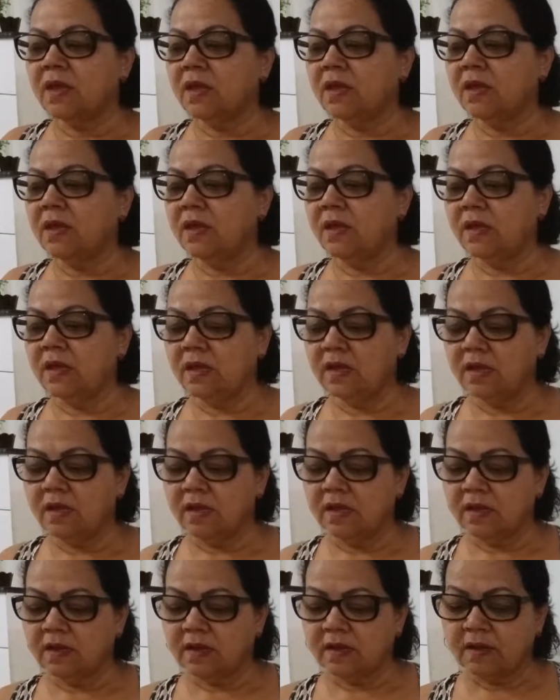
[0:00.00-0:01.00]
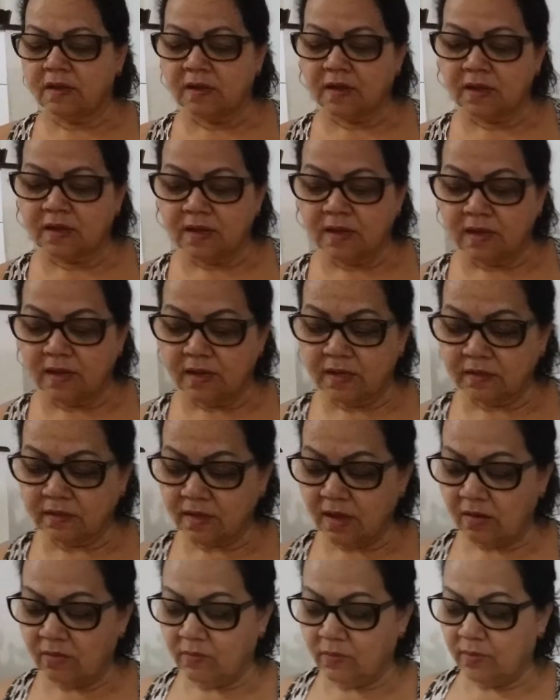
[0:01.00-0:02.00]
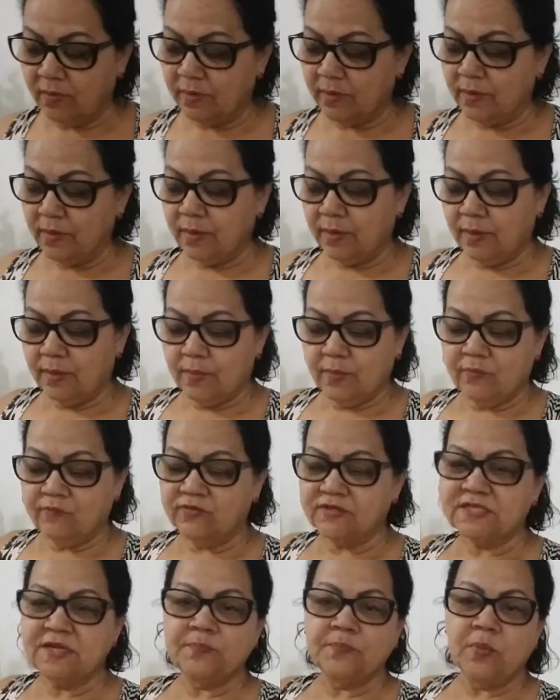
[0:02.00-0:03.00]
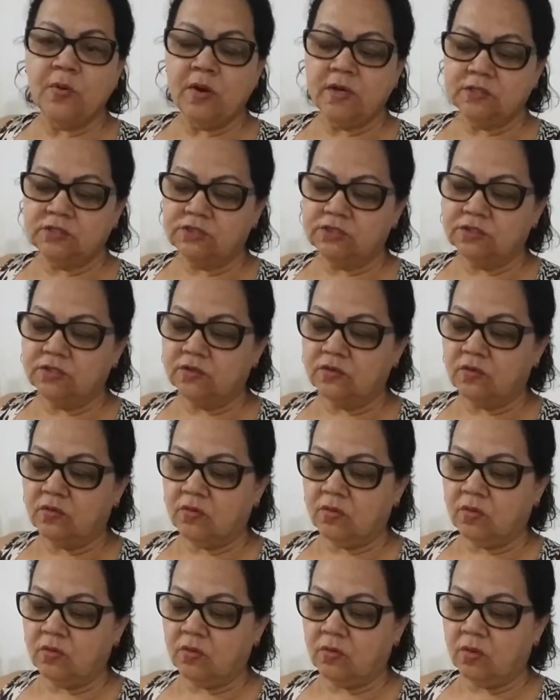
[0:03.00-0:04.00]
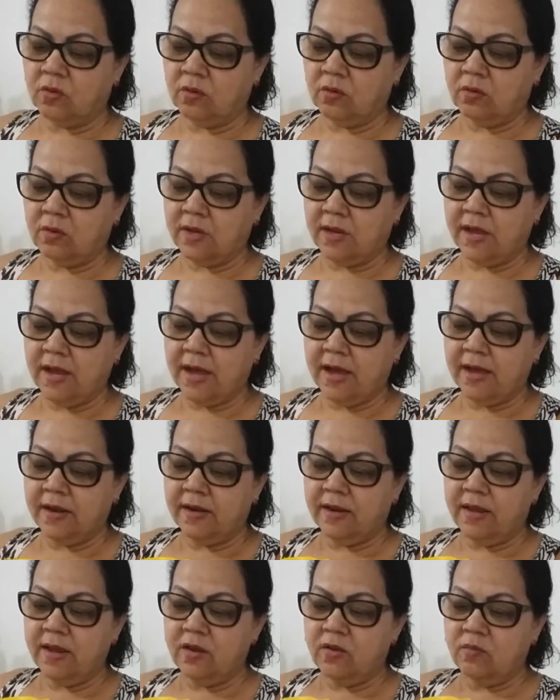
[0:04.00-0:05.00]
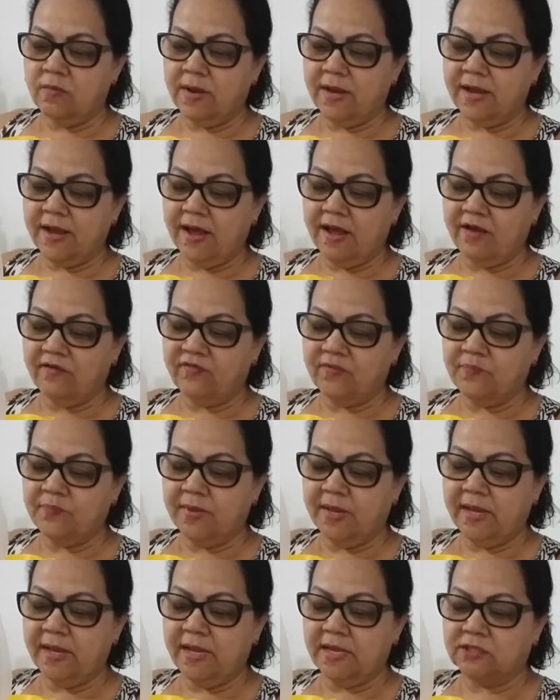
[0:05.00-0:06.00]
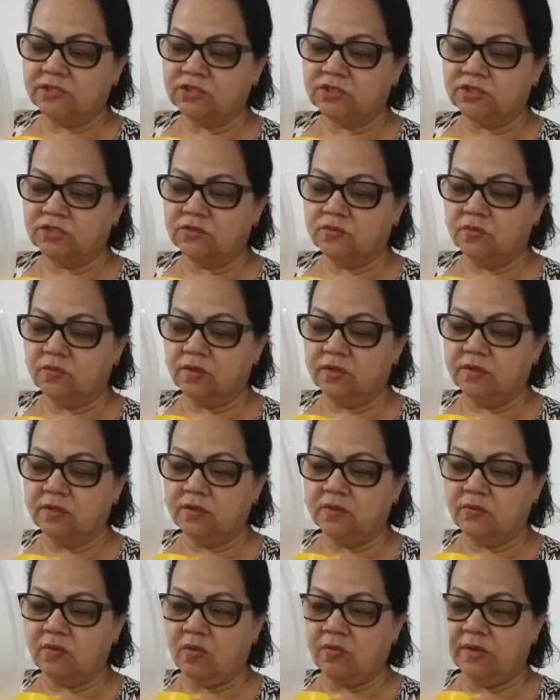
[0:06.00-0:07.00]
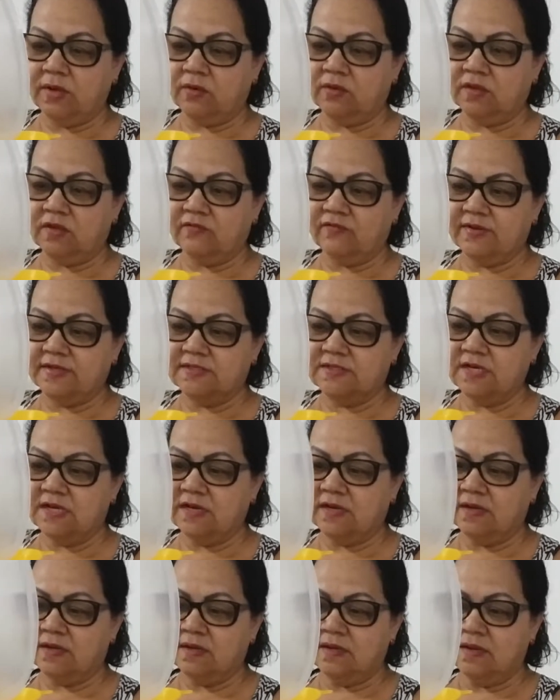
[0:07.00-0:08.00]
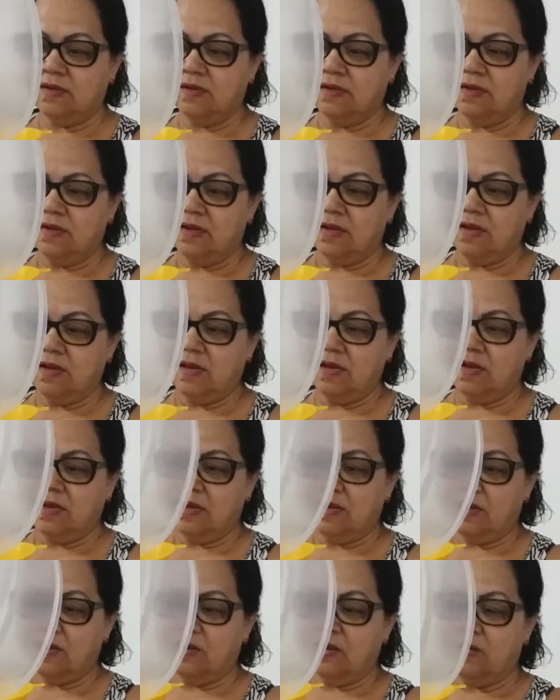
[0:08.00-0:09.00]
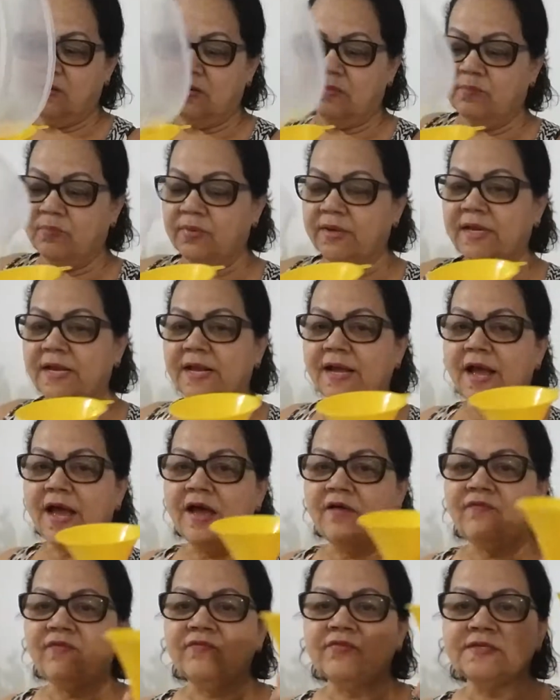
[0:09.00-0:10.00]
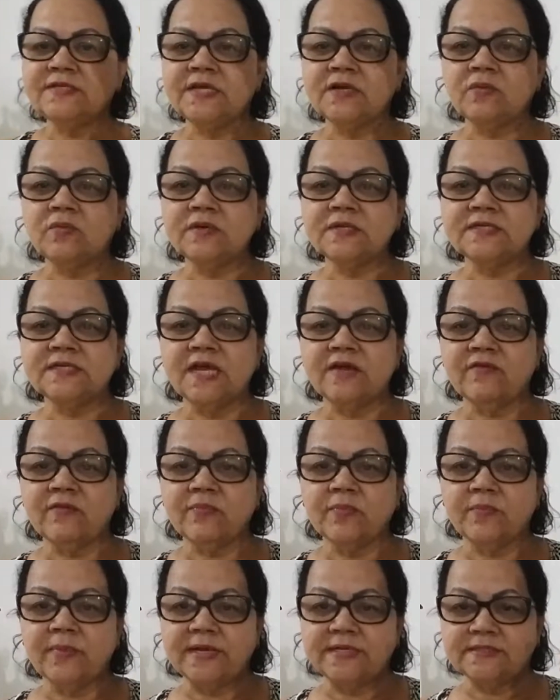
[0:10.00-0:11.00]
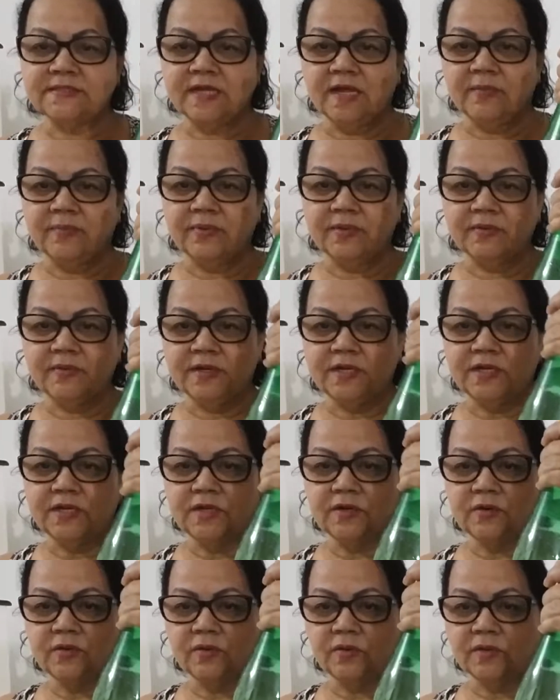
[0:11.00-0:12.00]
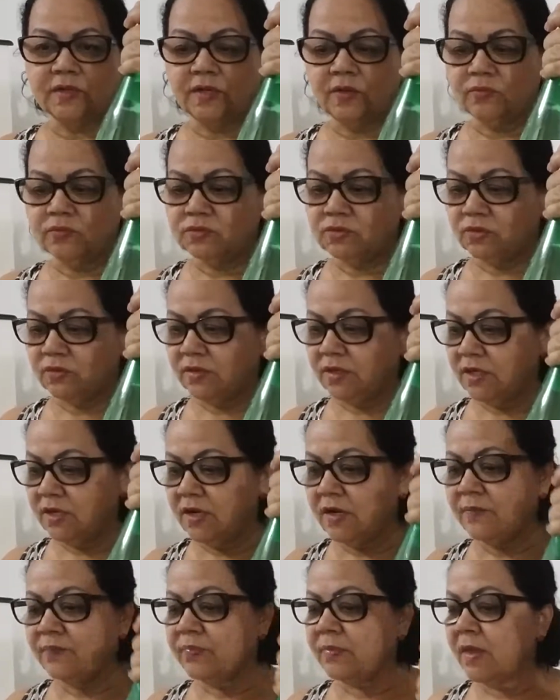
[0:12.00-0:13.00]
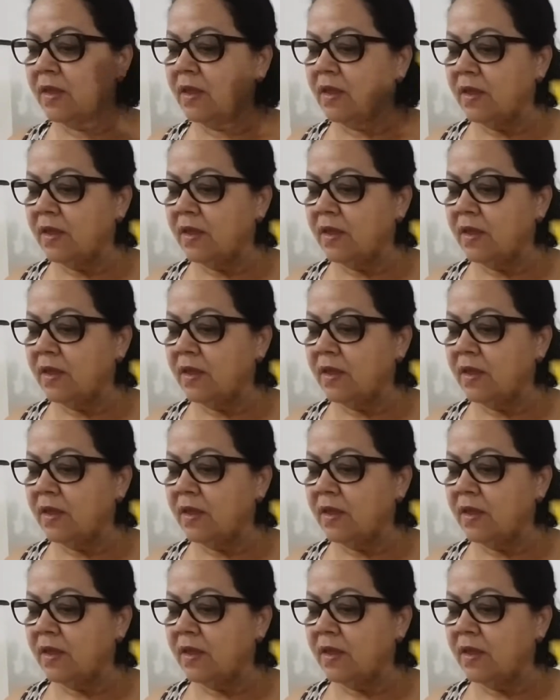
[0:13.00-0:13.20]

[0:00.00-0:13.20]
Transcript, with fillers: E então, você pode colocar em uma garrafa PET ou em qualquer outra vasilha, porque na garrafa você conserva por mais tempo. Então aqui eu coloquei o soro aqui.